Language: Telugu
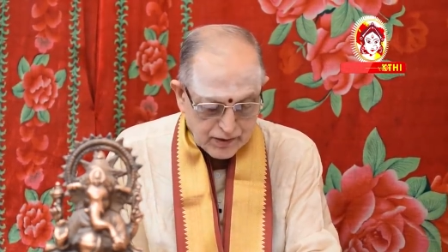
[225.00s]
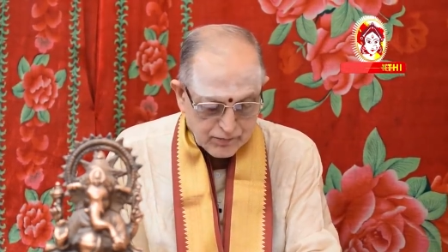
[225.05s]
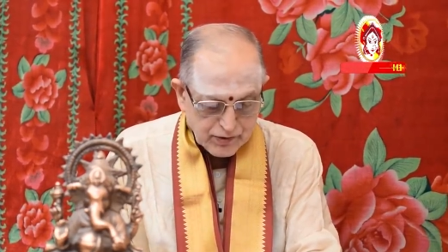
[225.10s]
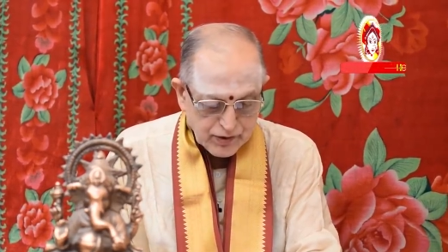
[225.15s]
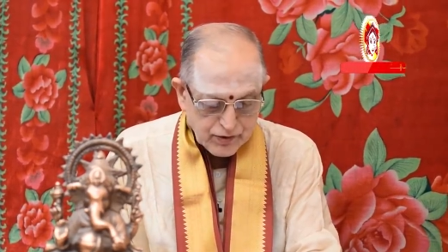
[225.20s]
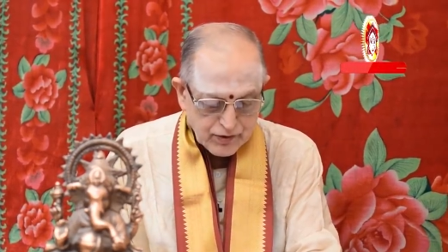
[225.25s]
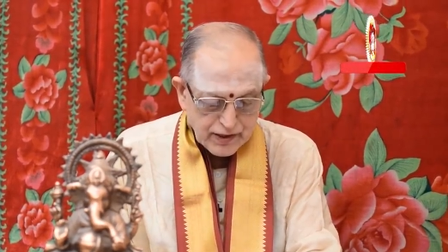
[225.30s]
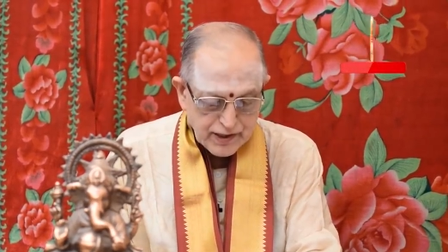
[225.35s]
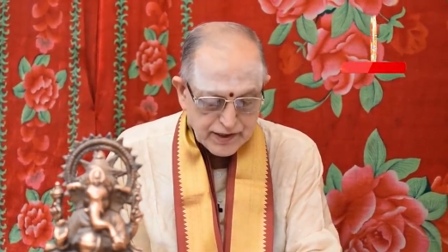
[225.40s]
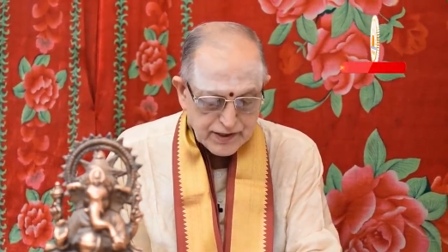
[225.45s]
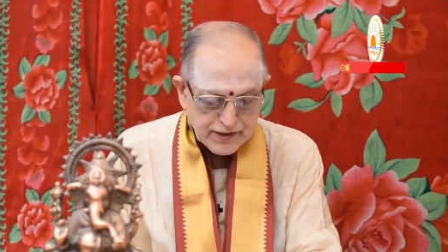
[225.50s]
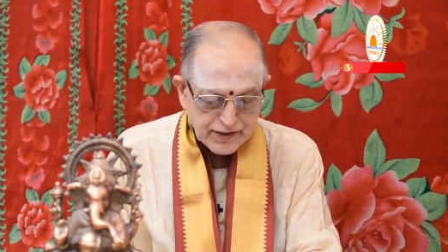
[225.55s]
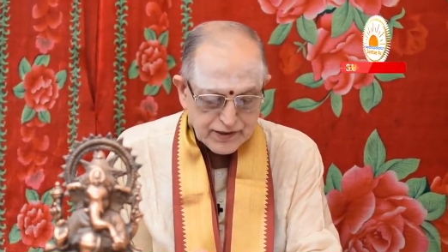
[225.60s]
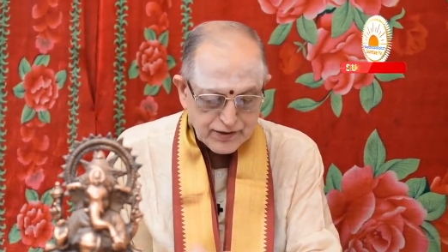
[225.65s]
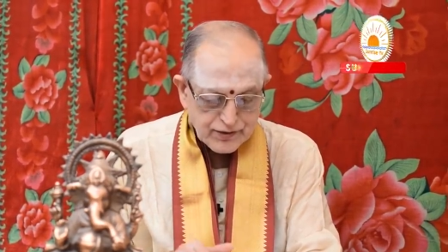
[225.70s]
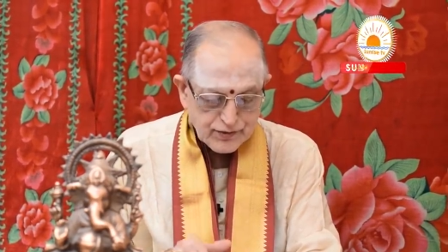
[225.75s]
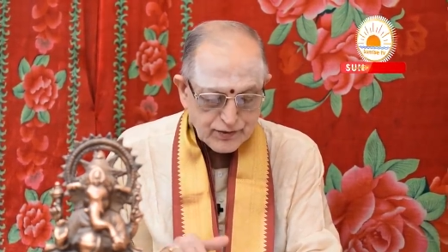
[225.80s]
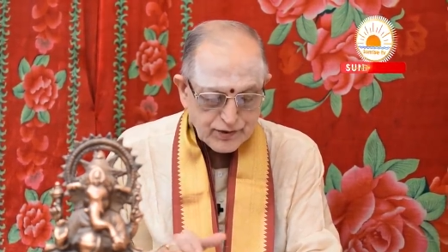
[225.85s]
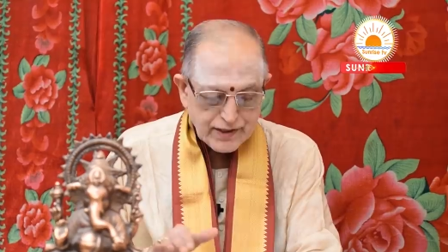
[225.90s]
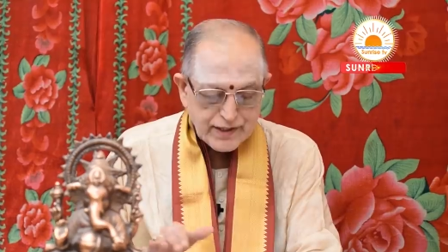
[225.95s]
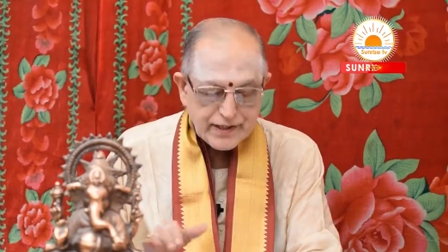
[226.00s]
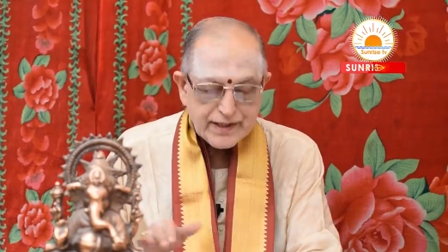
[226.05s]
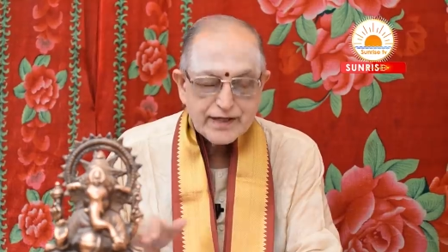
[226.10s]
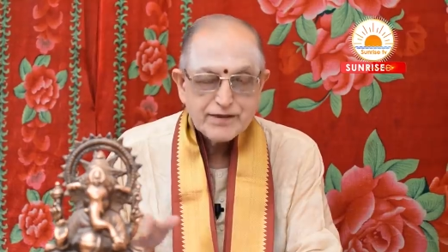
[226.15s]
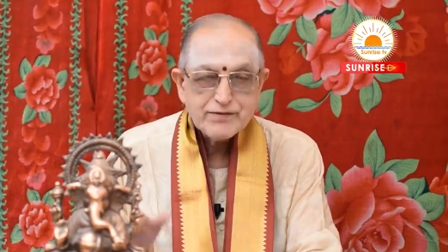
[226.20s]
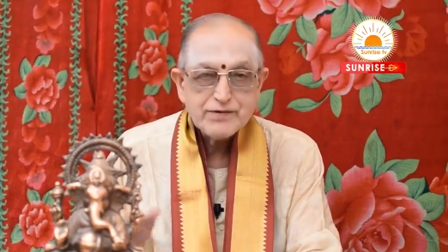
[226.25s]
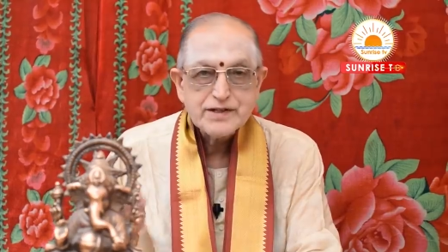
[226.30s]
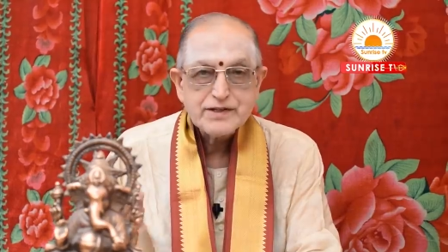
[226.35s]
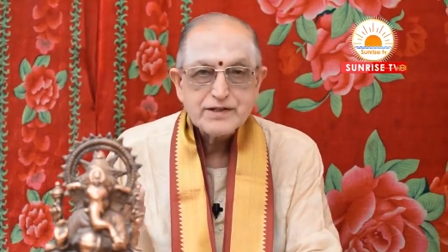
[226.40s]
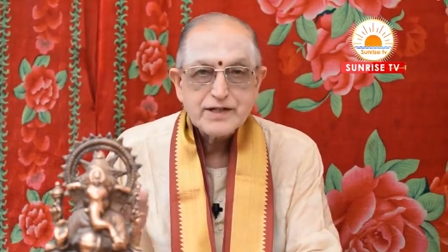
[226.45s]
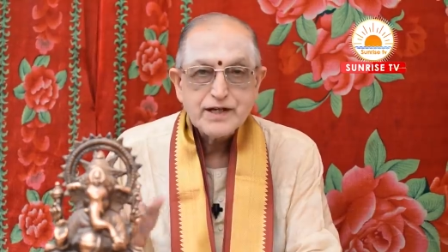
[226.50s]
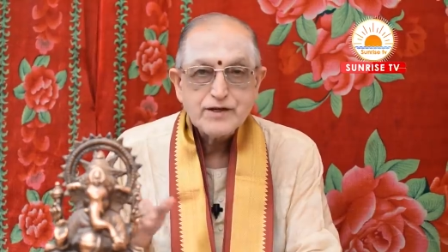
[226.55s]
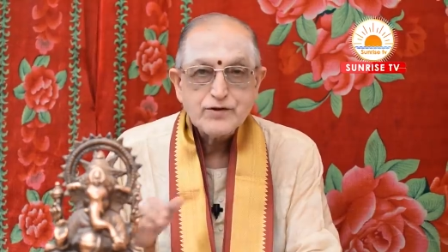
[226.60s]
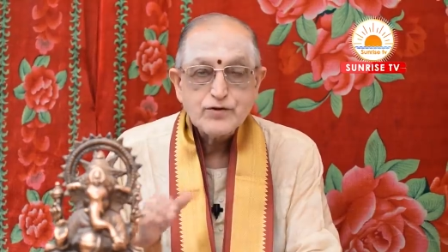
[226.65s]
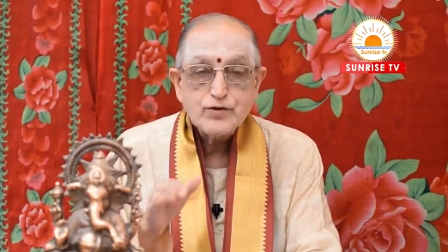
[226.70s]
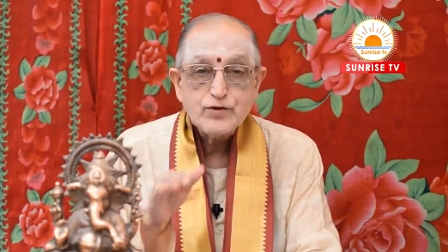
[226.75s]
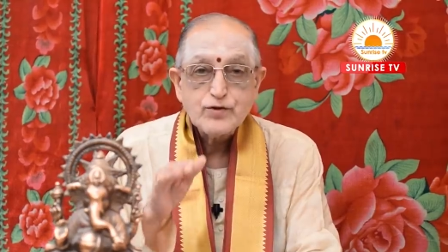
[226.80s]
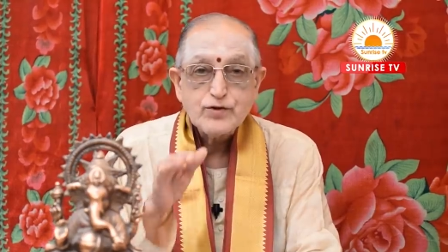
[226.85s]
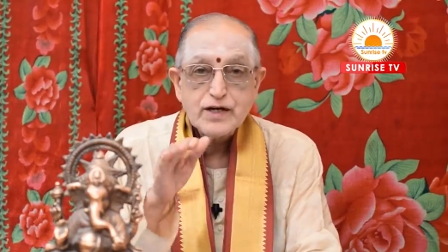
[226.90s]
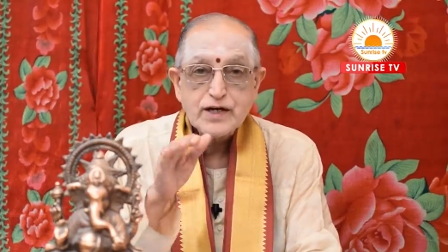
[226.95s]
పనులన్నీ కూడా నెరవేరుతాయి
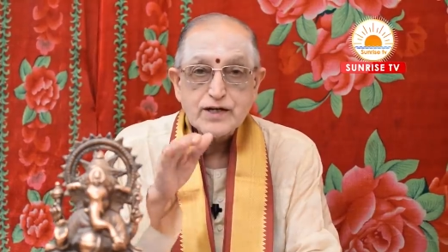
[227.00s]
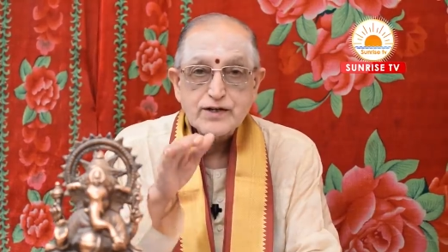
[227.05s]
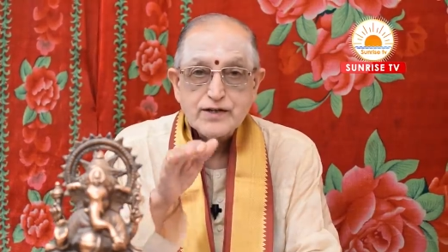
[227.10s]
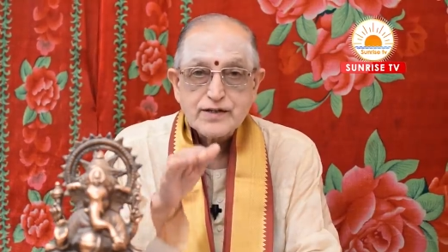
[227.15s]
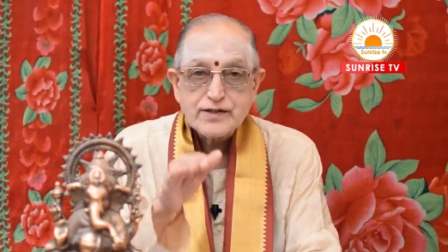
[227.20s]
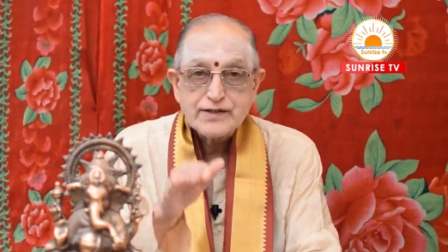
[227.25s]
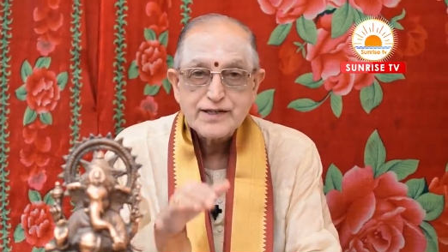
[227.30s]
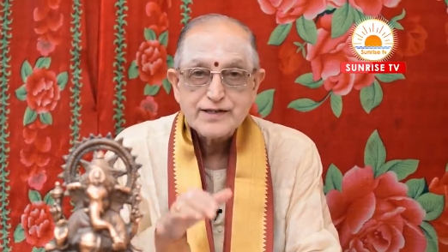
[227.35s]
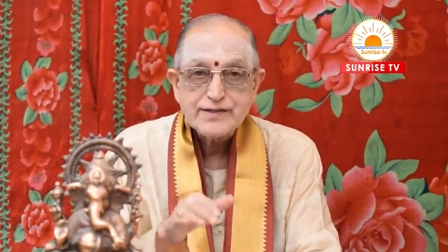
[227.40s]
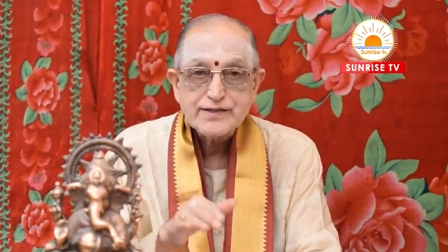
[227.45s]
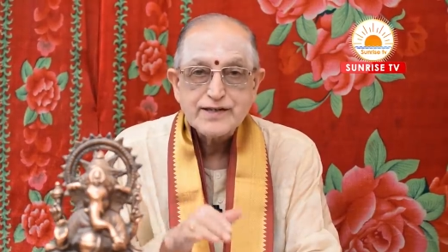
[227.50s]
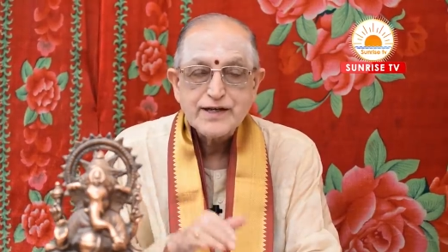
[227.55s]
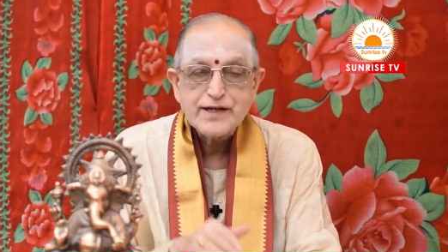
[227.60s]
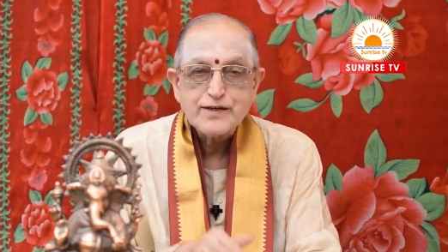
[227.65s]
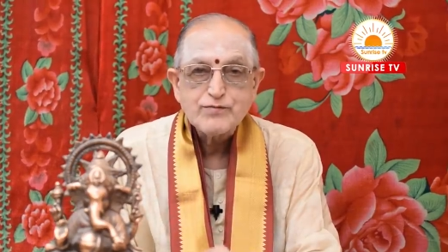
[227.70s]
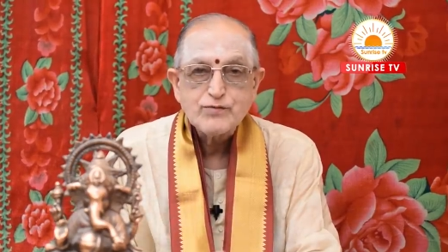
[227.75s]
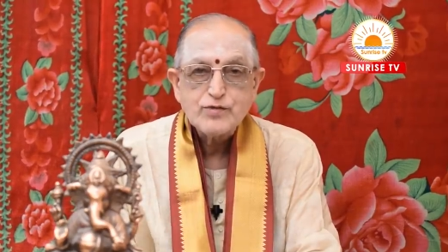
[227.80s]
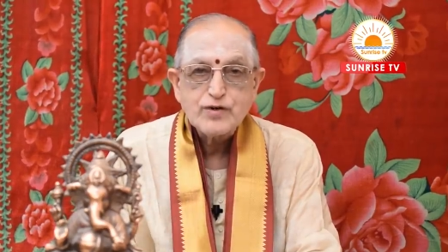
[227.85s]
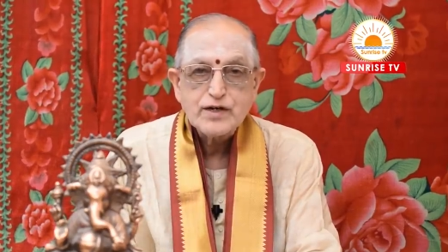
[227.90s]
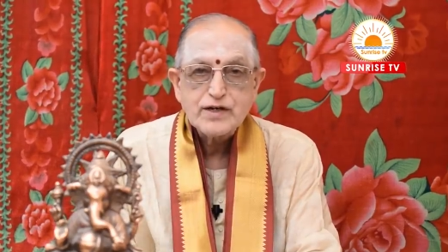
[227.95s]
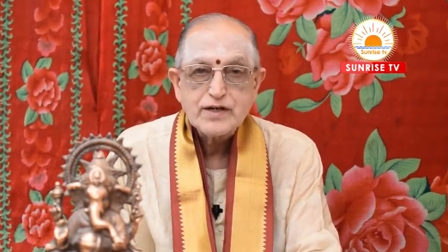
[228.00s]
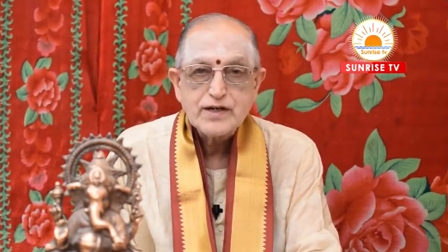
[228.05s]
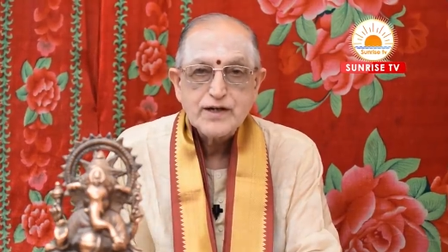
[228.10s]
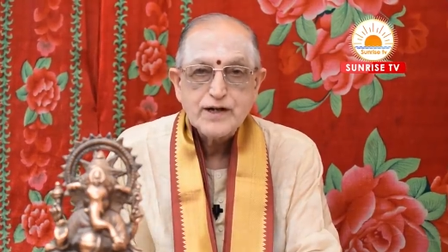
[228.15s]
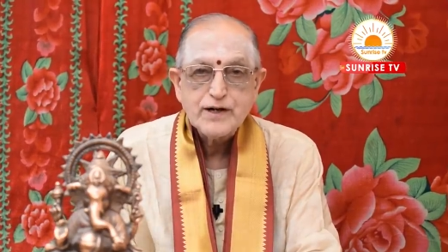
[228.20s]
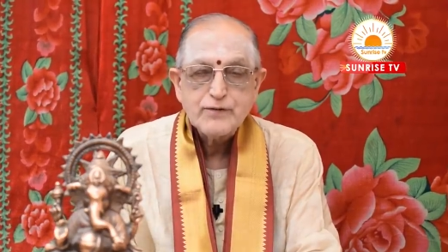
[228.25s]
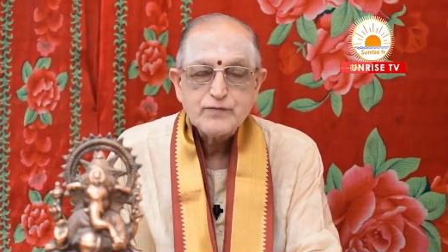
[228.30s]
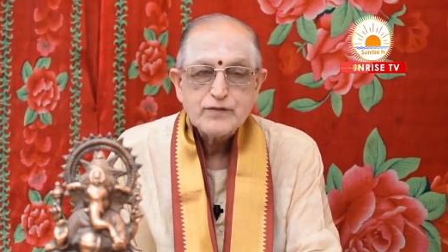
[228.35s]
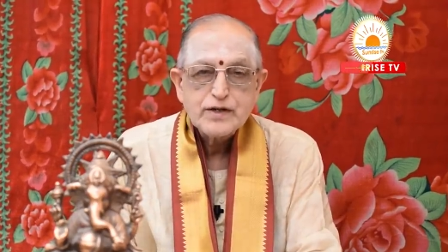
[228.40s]
గురువుగారి యొక్క సంచారం మూలంగా